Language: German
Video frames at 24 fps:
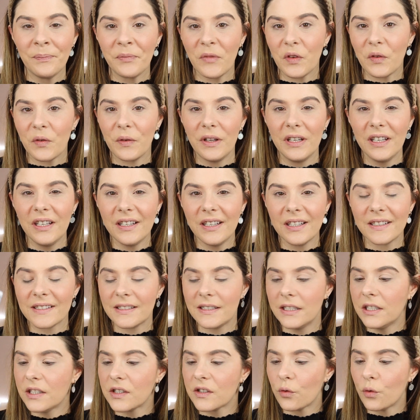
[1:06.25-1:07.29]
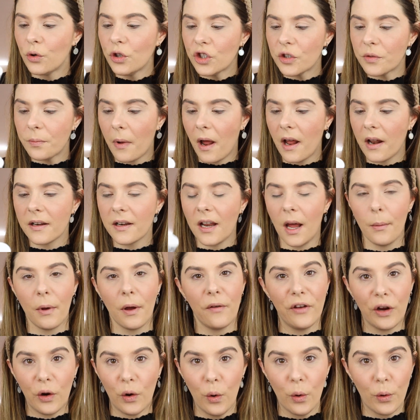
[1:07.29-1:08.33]
Das finde ich jetzt nicht so spannend,
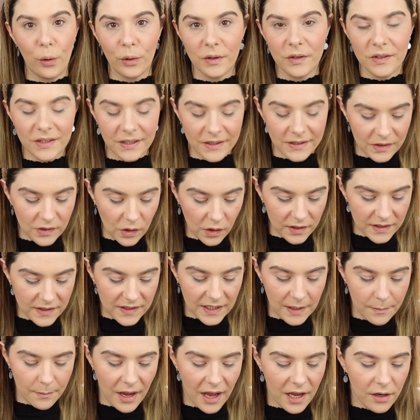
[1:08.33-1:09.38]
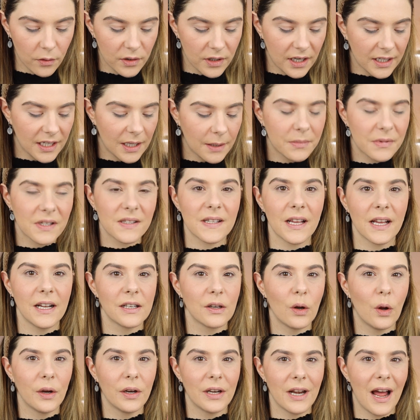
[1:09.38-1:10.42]
aber wir gucken uns das trotzdem an und dann gibt es
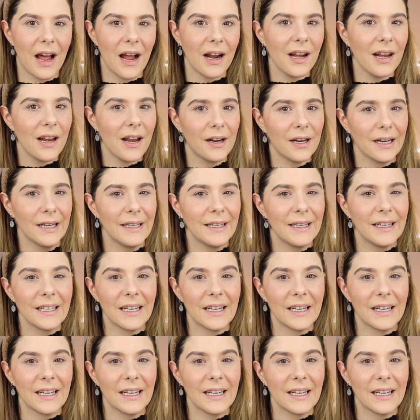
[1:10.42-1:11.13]
halt noch Nagellack.